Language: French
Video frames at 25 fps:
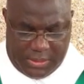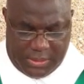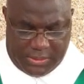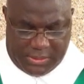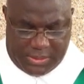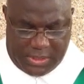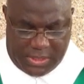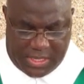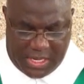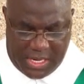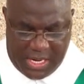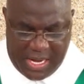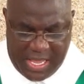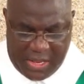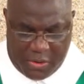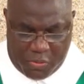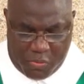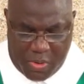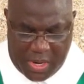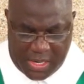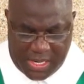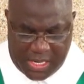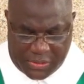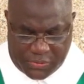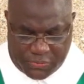ce que les
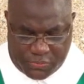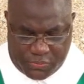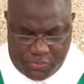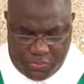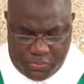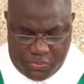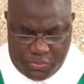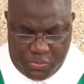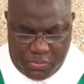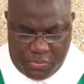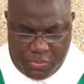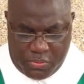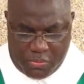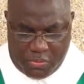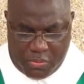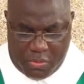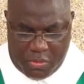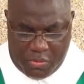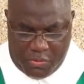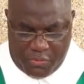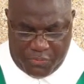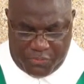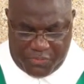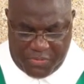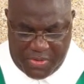rois d'Assour
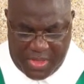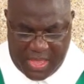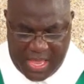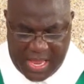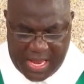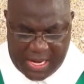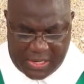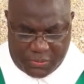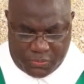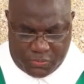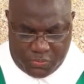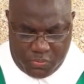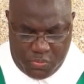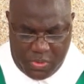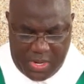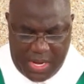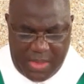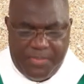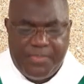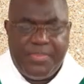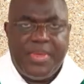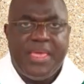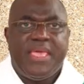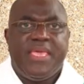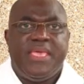ont fait à tous
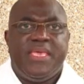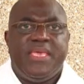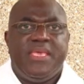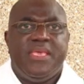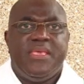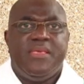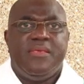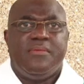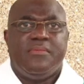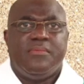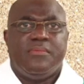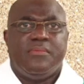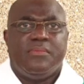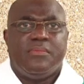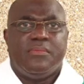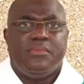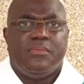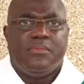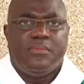les pays.